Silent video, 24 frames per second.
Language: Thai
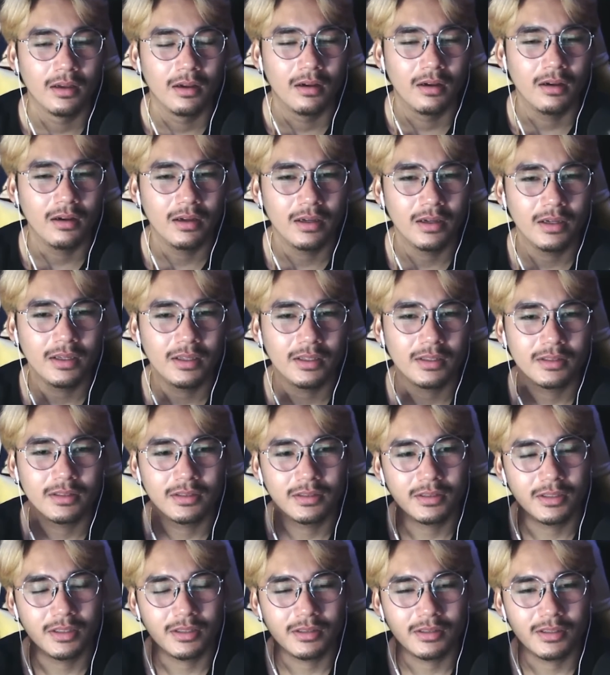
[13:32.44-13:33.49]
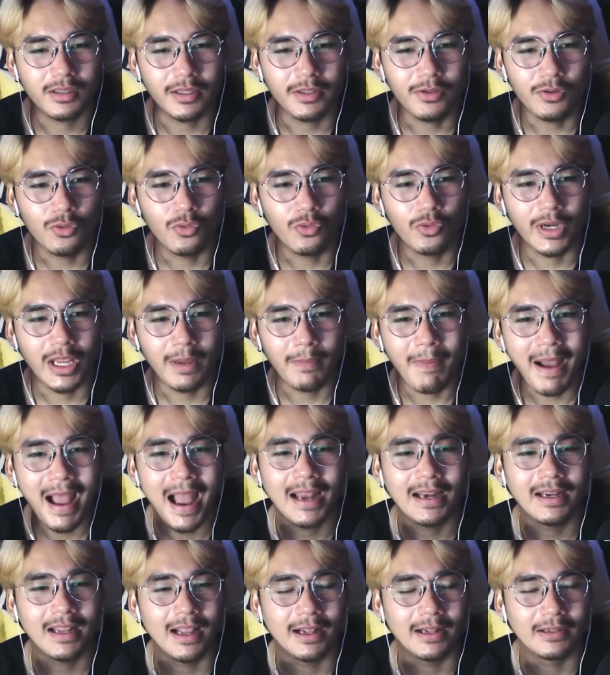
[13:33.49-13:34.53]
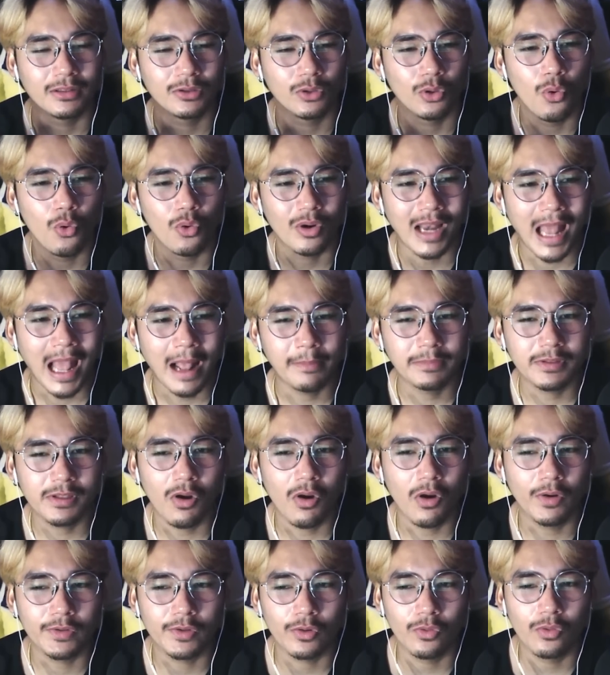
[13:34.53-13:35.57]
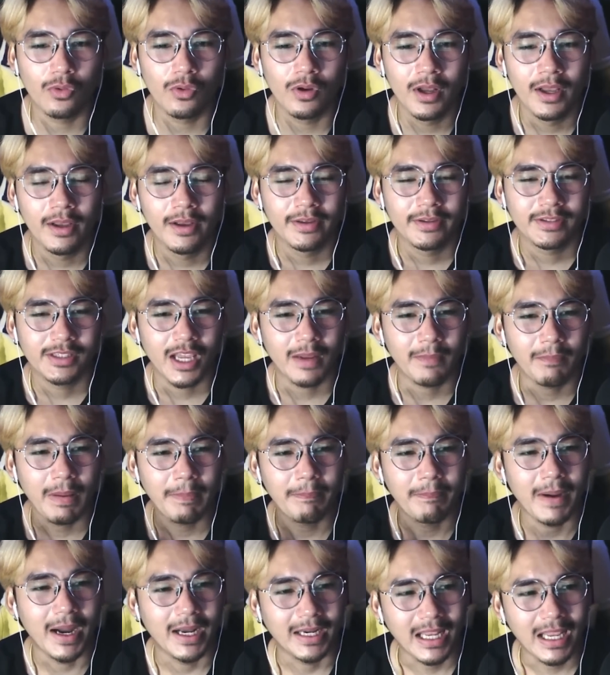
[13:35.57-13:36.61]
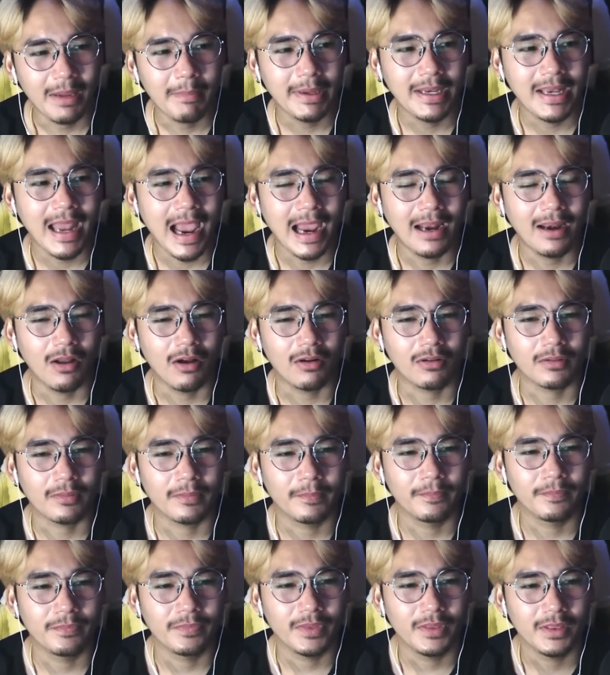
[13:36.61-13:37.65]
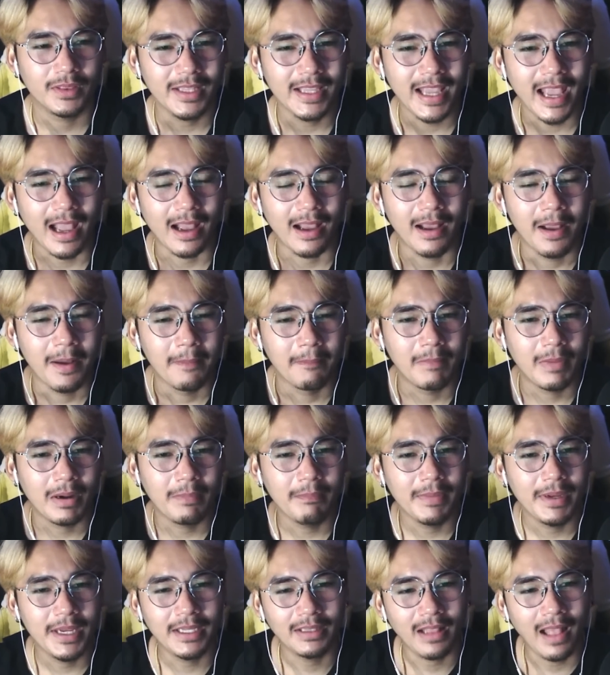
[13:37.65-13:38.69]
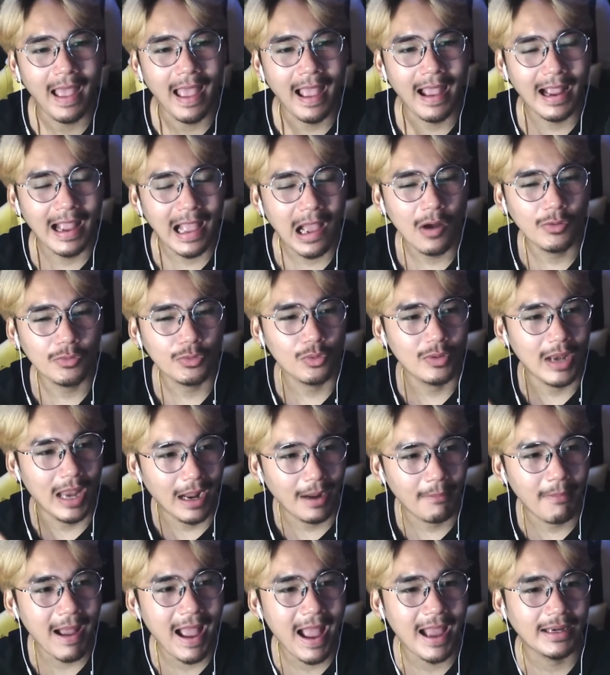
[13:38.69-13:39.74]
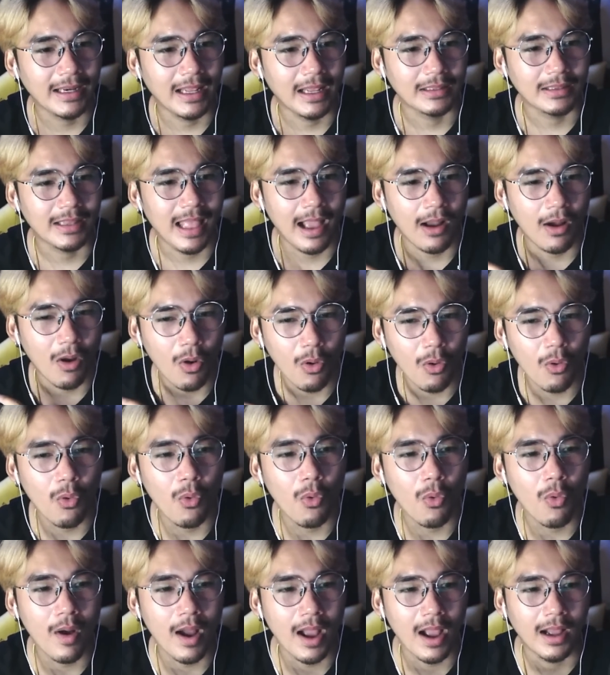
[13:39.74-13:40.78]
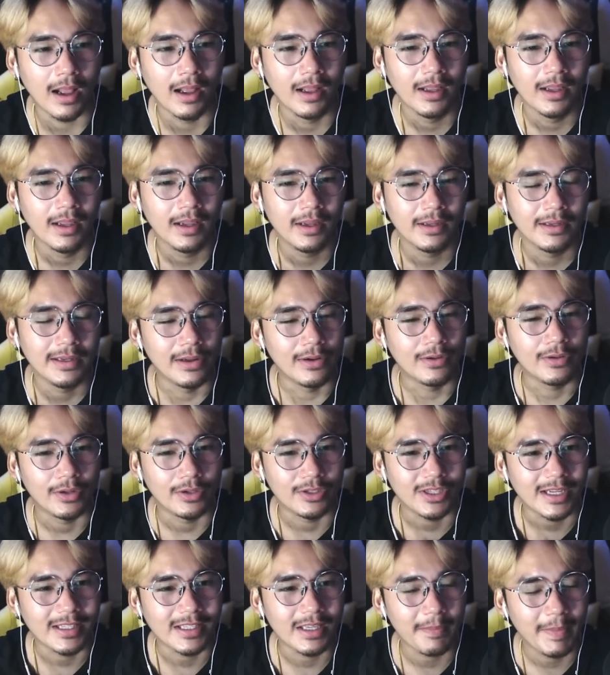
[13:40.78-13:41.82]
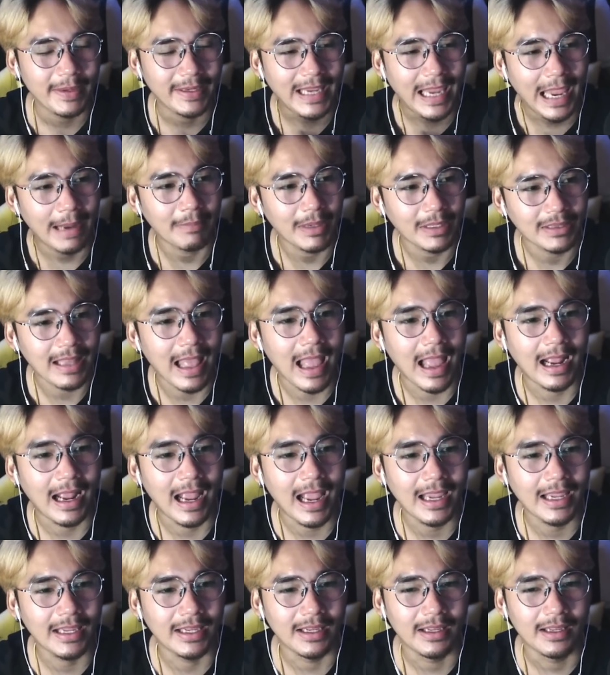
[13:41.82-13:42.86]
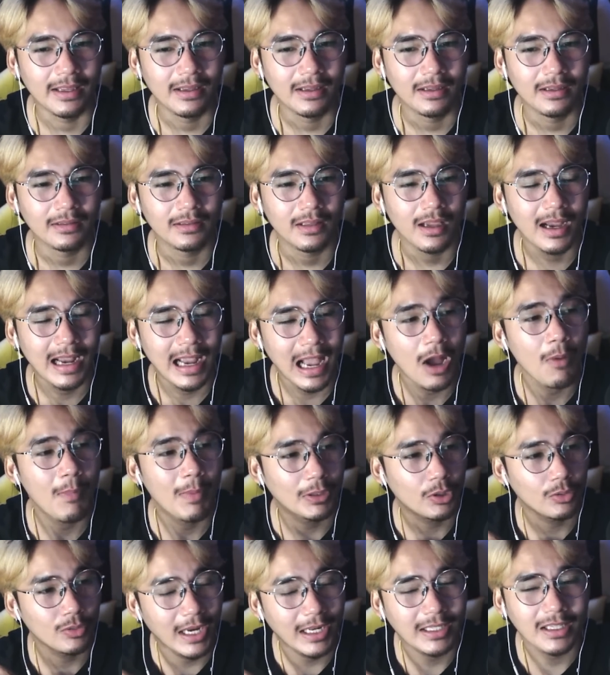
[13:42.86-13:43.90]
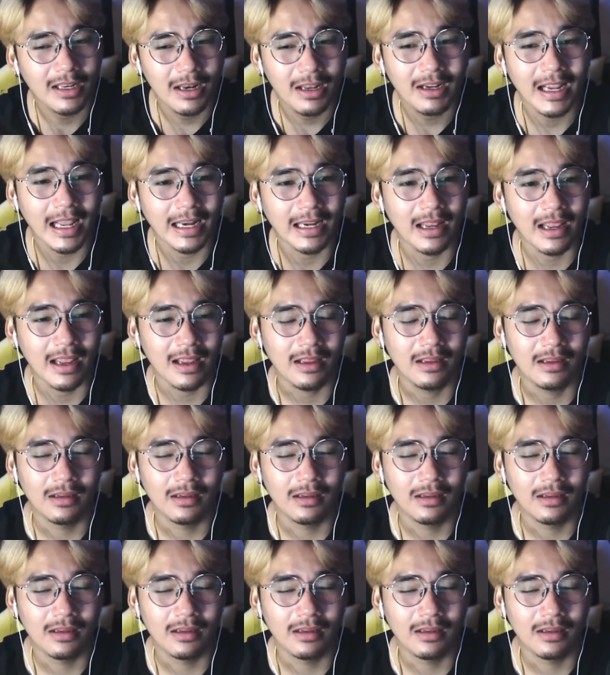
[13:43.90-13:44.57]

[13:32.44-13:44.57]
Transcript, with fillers: เออฉันอยู่ในบ้านน่ะถูกล่ามโซ่อยู่ฉันไปเปิดให้ไม่ได้หรอกเนี่ยมันมีทางเข้าอยู่หลังบ้านน่ะทางห้องครัวเดี๋ยวเดี๋ยวฉันจะไปแง้มหน้าต่างให้เธอเข้ามาตรงนั้นก็แล้วกันนะ